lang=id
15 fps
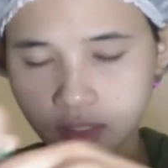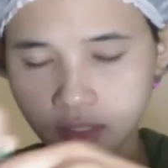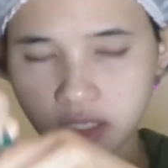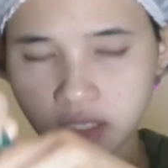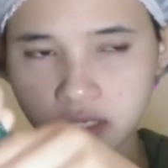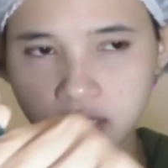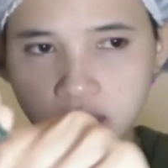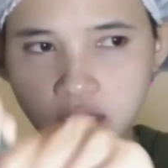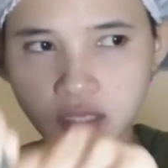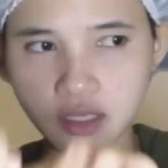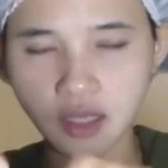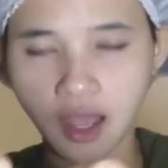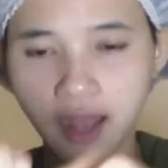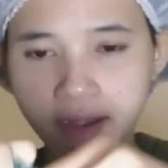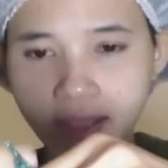
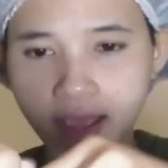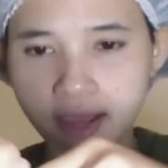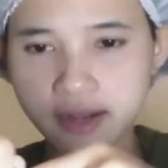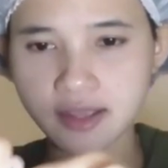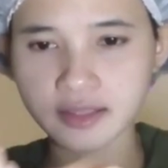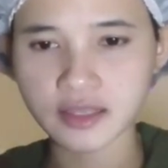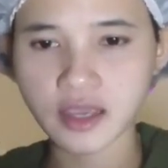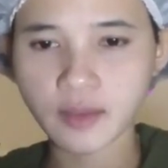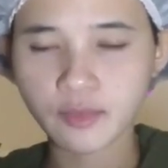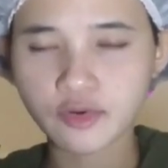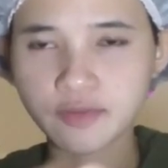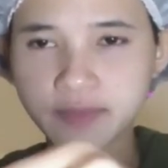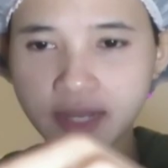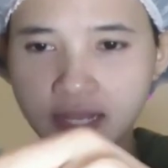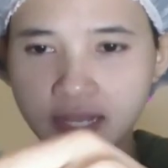ini ada airnya
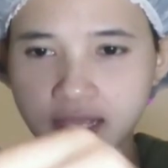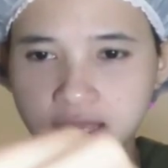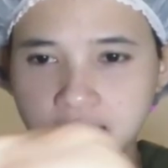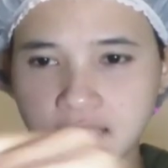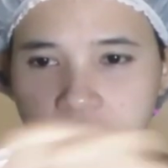30 ml